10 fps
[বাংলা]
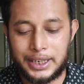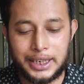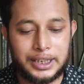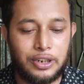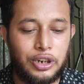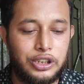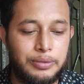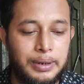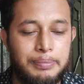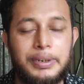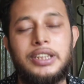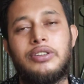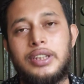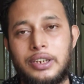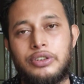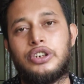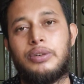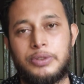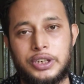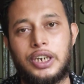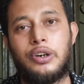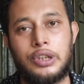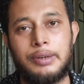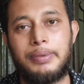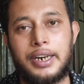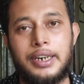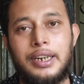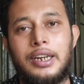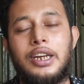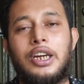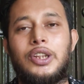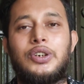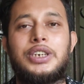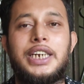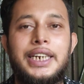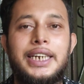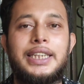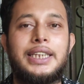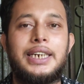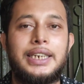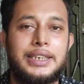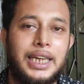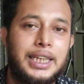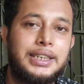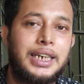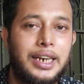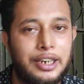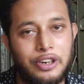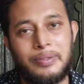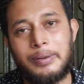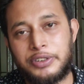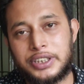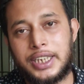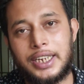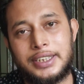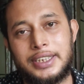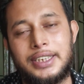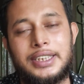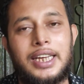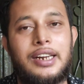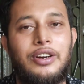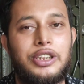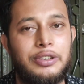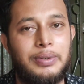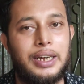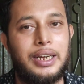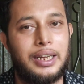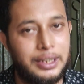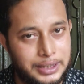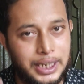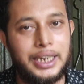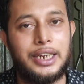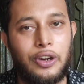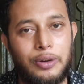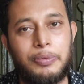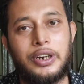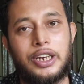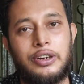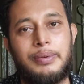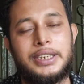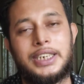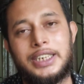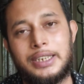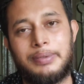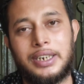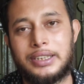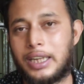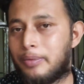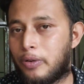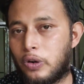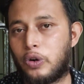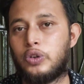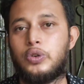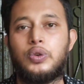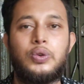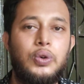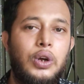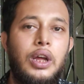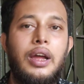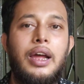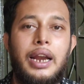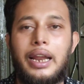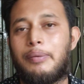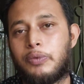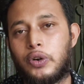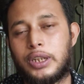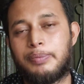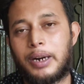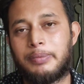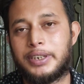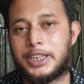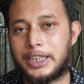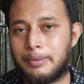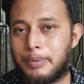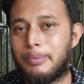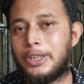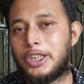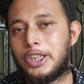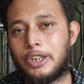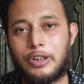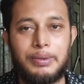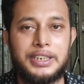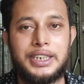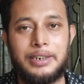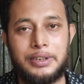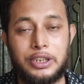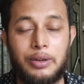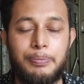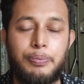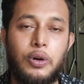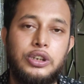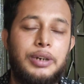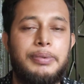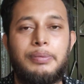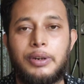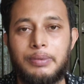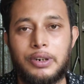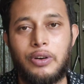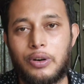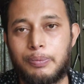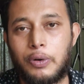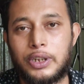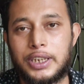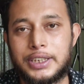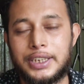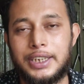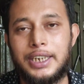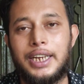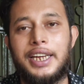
সেক্ষেত্রে হয়তো বা বিদ্যুৎ নিয়েও সমস্যা হতে পারে তো সেই ক্ষেত্রে যাদের জেনারেটর ব্যবস্থা আছে তারা হয়তো বা চাইলে অল্প টাকায় বাচ্চা নিতে পারেন তারপরেও কতটুকু লাভ করতে পারবেন সেটা বিবেচনা করে বাচ্চা নেবেন তবে পর্যাপ্ত পরিমাণ গরম পড়তেছে